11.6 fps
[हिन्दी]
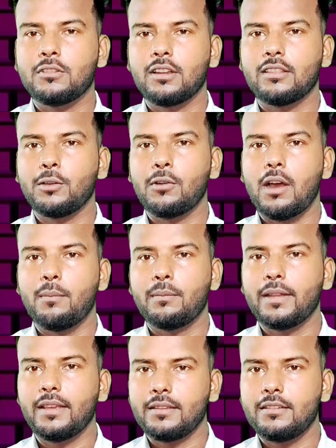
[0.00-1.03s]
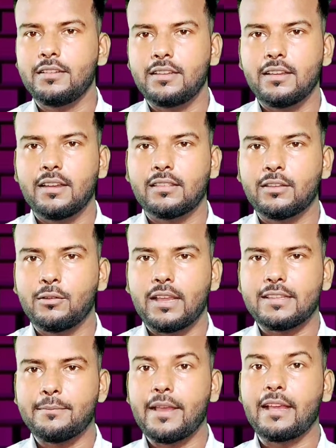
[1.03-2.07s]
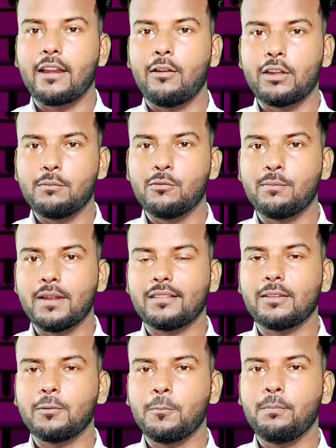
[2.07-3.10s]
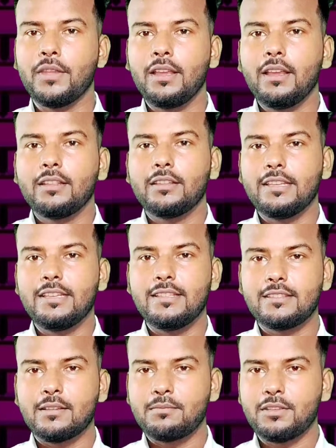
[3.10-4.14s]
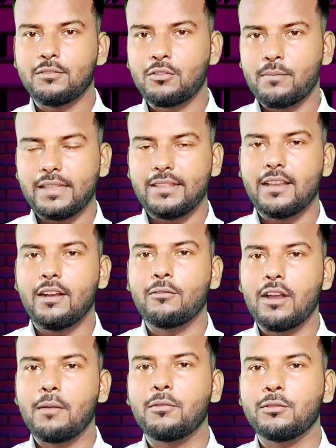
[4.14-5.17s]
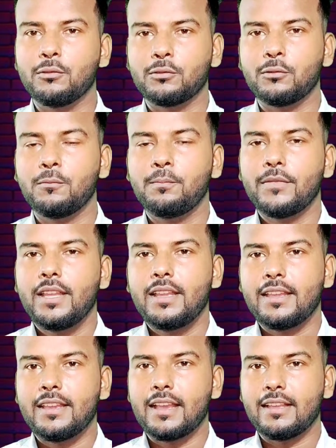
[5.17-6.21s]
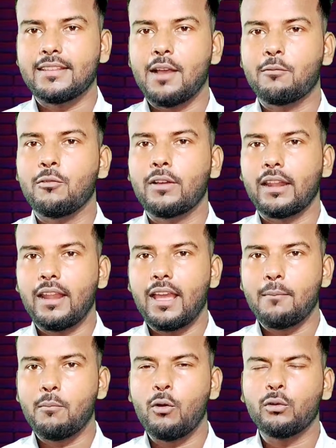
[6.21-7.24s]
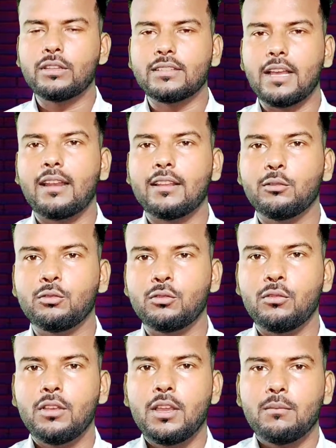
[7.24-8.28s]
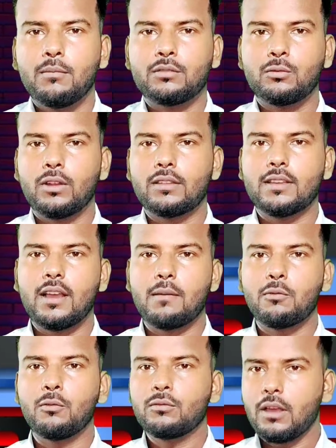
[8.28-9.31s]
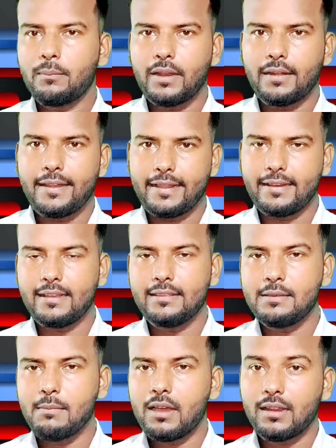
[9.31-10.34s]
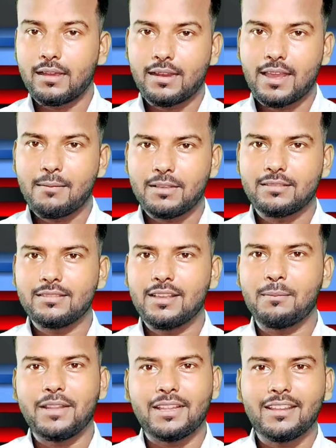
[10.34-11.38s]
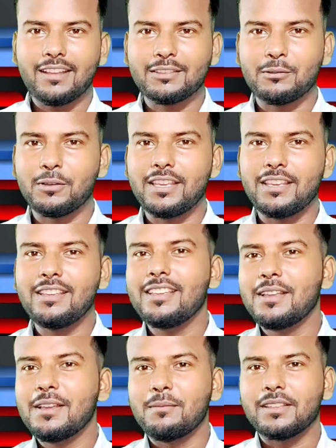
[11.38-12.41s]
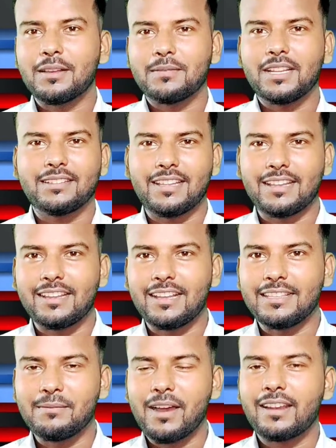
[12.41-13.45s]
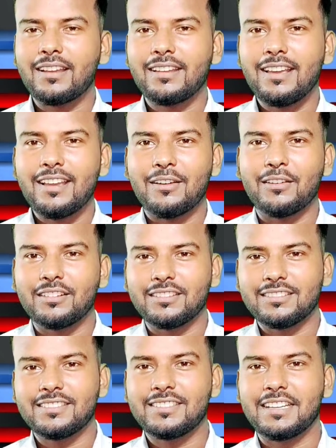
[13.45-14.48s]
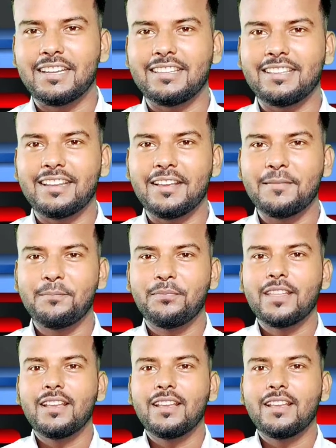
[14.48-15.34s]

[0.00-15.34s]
यूज करते हो आप अपने एडिटिंग करते हो कैसे बैकग्राउंड रिमूव करते हो तो इन सब चीज़ों को मैं दिखाऊँगा आपको दोस्तों कि कैसे आपको करना है बहुत आसान है दोस्तों बस थोड़ा सा आपको अपना टेक्निकल दिमाग लगाना है बस आप टेक्निकल तो हो ही बस अपना टेक्निकल दिमाग लगाना है और कर देना है